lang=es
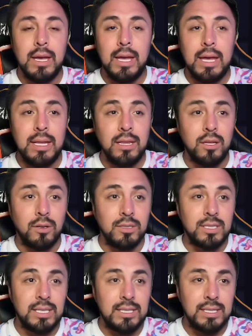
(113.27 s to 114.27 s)

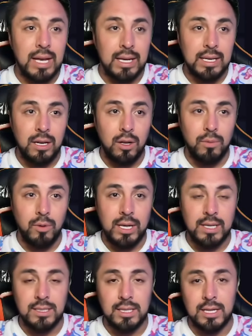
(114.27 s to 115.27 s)
Entonces, aquí lo voy
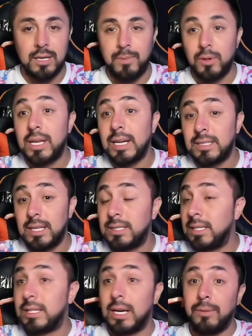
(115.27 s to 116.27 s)
a cerrar. Porque hasta
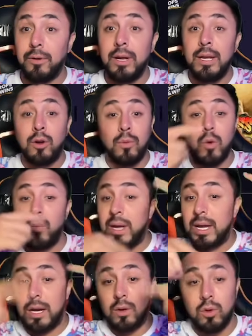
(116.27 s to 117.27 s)
se trabó, ¿eh? Como me
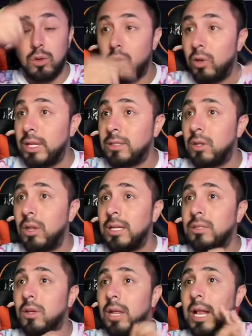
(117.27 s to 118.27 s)
cargó todas,
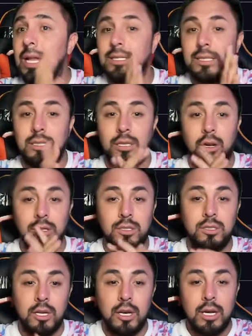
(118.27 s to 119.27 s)
todas, todas las
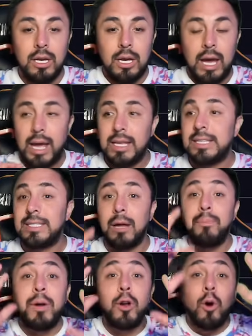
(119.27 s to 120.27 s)
slots. Ahí
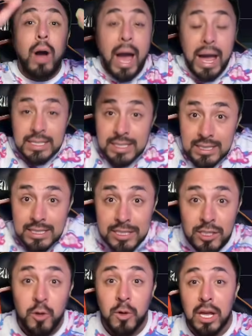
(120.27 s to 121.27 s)
está, pero a esa
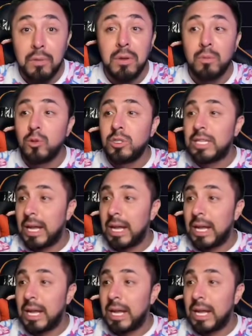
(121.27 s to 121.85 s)
sección que vimos ya